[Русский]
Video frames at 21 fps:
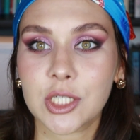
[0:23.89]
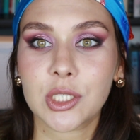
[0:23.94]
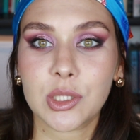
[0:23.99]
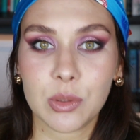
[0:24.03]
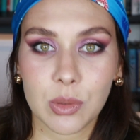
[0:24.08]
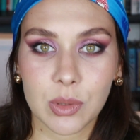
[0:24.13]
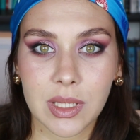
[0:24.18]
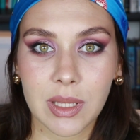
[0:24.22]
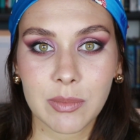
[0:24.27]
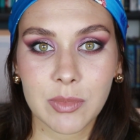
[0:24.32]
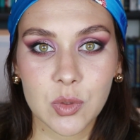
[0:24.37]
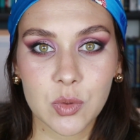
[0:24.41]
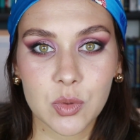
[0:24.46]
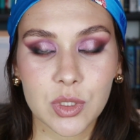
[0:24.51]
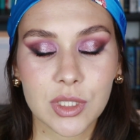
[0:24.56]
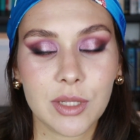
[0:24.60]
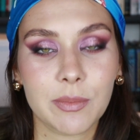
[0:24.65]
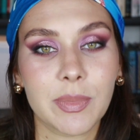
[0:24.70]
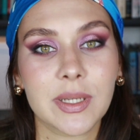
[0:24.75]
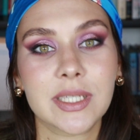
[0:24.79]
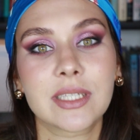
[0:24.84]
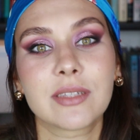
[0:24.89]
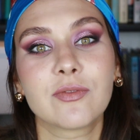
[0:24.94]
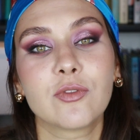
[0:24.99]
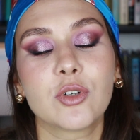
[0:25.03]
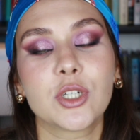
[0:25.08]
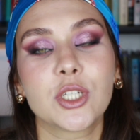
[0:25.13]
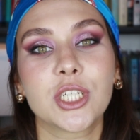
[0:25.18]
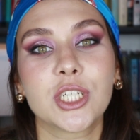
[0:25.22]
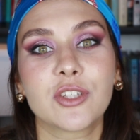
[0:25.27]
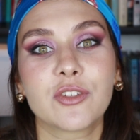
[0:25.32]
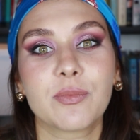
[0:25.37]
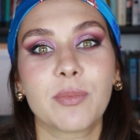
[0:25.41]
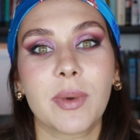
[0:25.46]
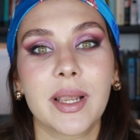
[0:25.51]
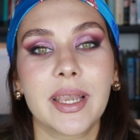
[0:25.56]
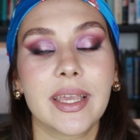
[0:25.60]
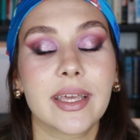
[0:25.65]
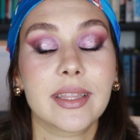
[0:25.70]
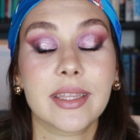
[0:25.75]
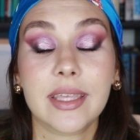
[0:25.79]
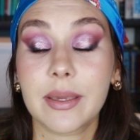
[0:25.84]
что нам нужно посвочить в
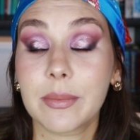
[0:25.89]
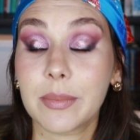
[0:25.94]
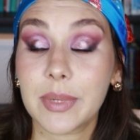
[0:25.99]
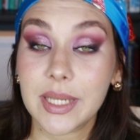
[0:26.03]
палетке,